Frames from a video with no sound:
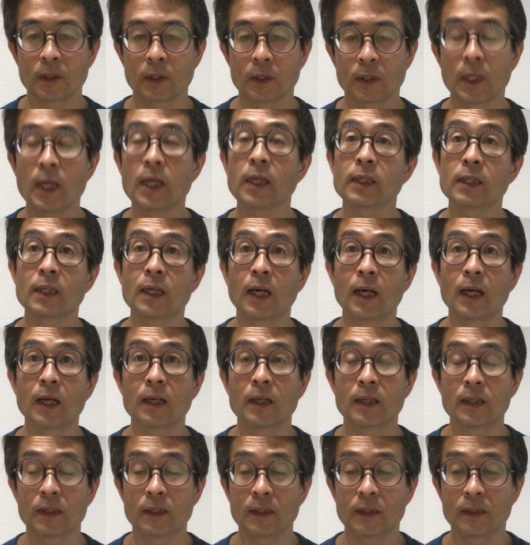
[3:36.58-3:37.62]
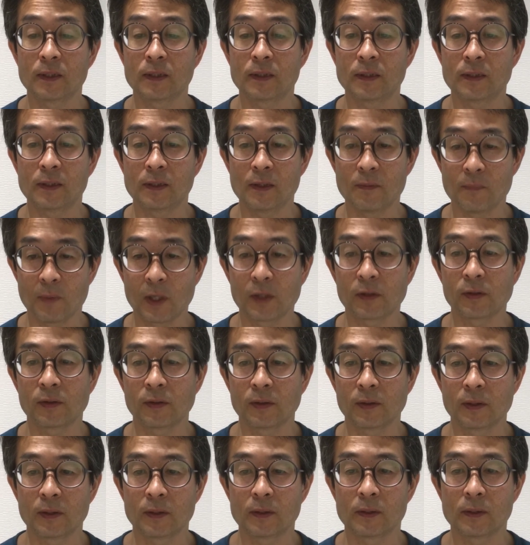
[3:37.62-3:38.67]
元気が出ます
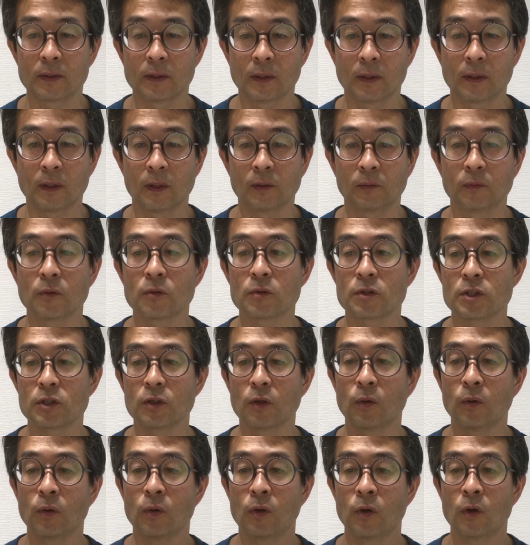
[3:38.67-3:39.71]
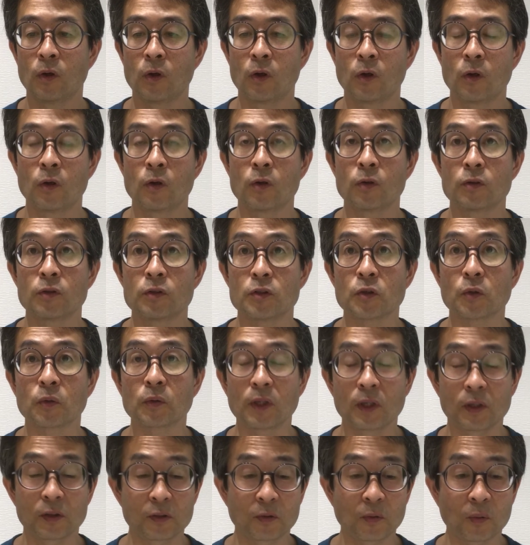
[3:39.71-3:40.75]
当時の情
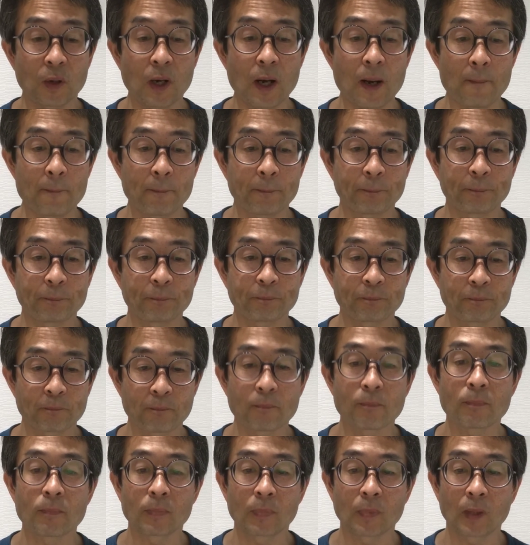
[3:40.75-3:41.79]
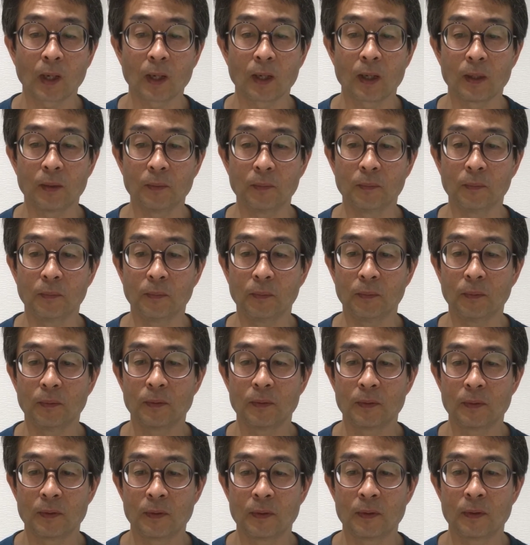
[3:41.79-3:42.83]
熱とかあの
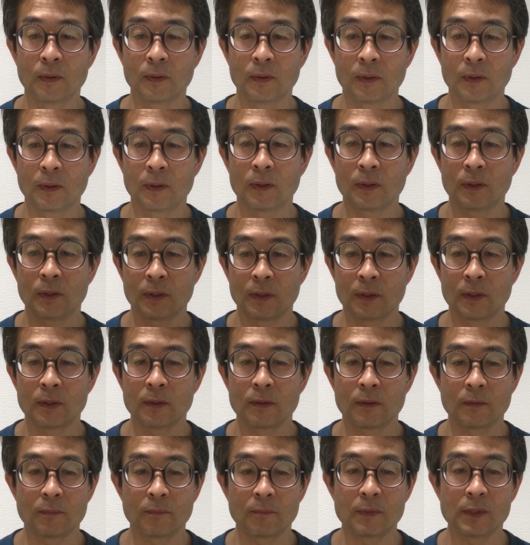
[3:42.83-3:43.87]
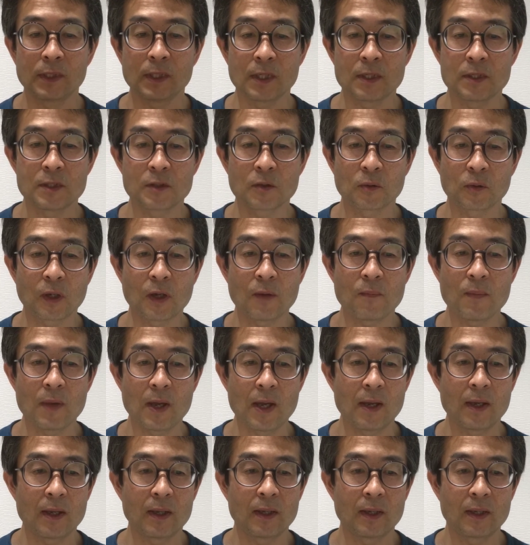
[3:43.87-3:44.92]
みんな一生懸
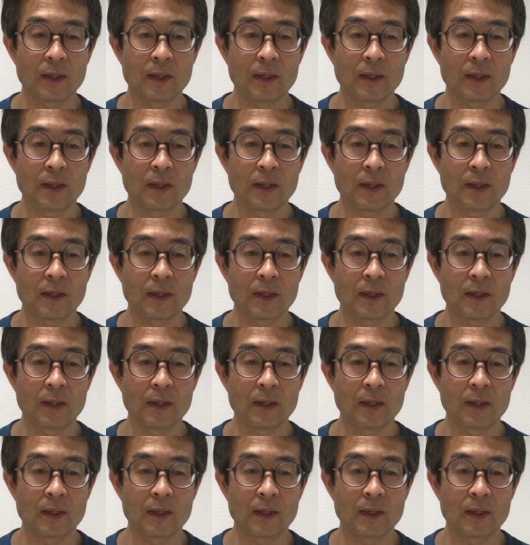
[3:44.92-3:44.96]
命